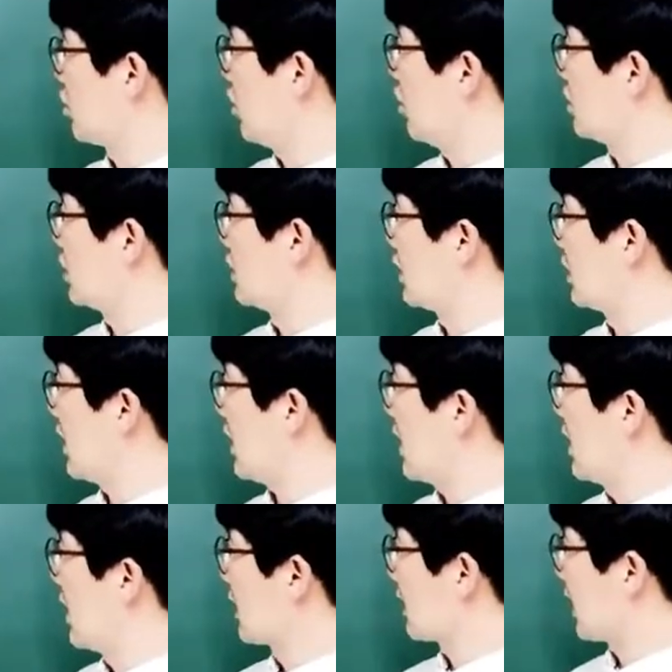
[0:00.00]
건
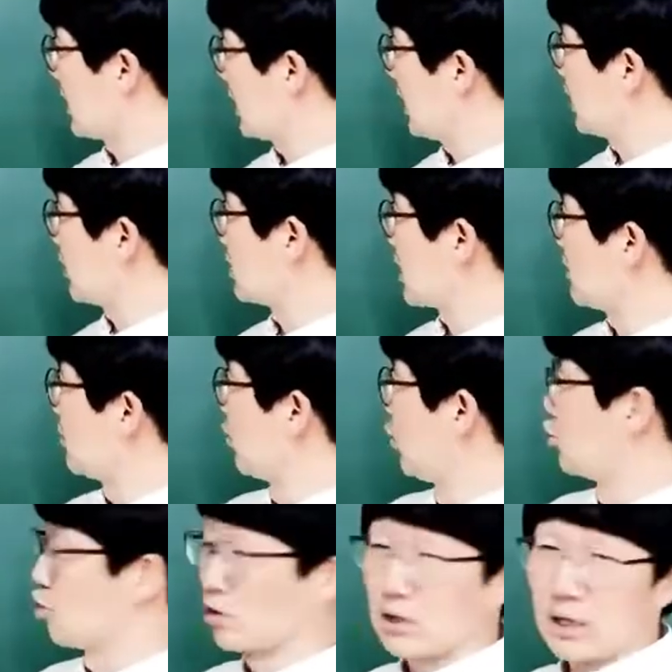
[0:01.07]
이들의 가난했던 삶을
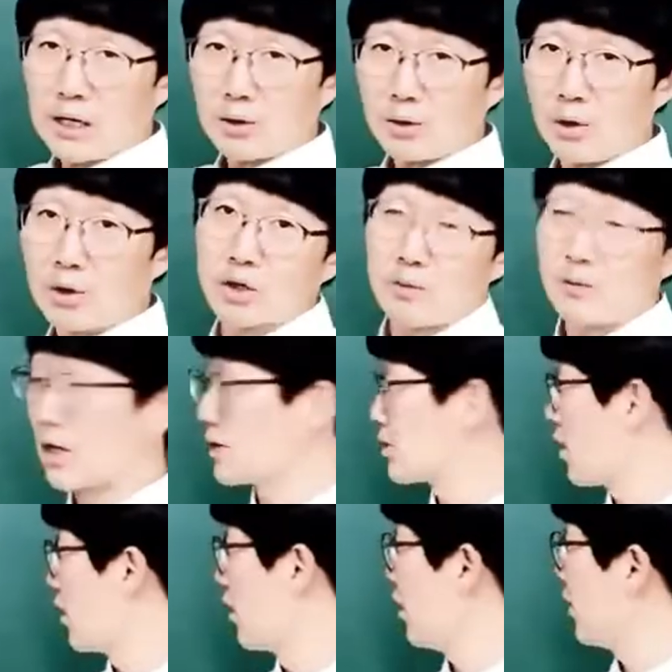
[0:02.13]
보여주겠다라고
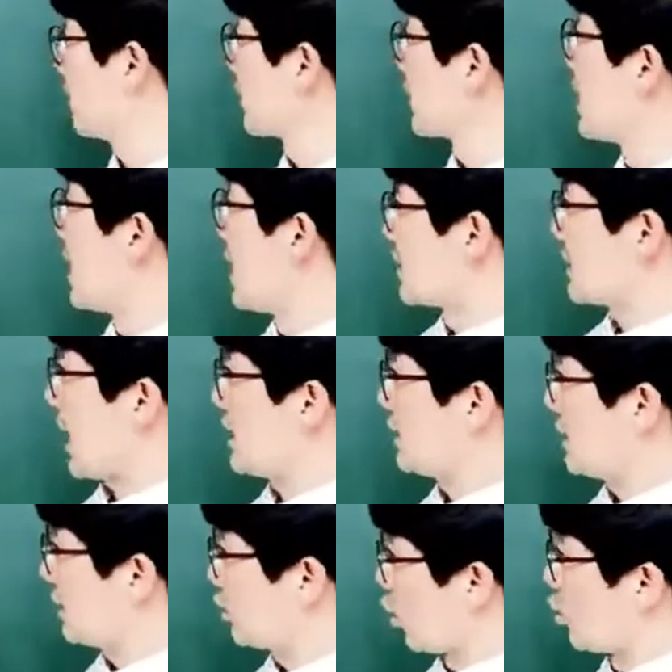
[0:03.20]
설명했어요.
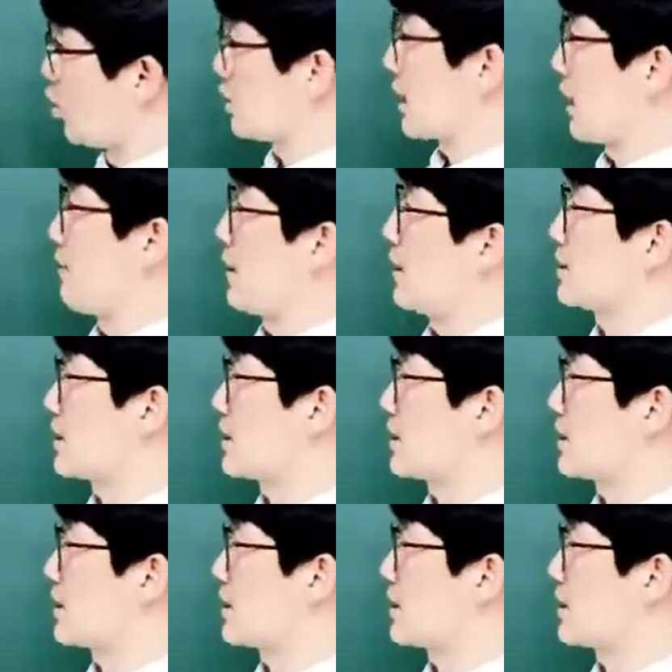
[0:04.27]
사는 동욱 남매를